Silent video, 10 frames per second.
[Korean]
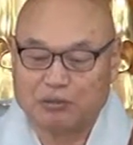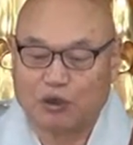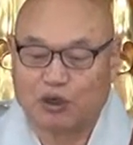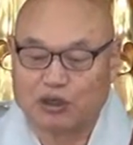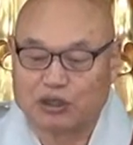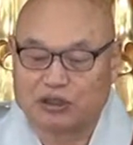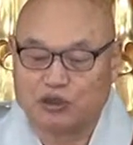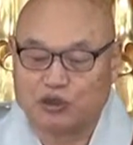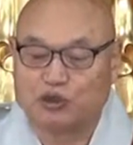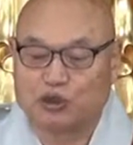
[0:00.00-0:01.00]

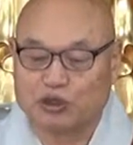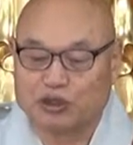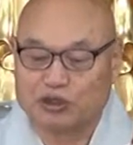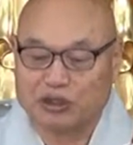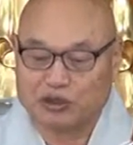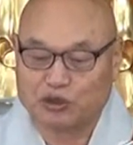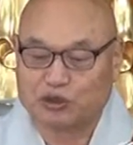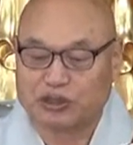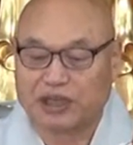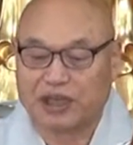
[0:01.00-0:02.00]
모든 유,
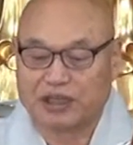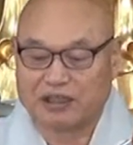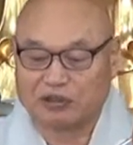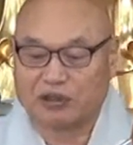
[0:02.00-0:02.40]
존재,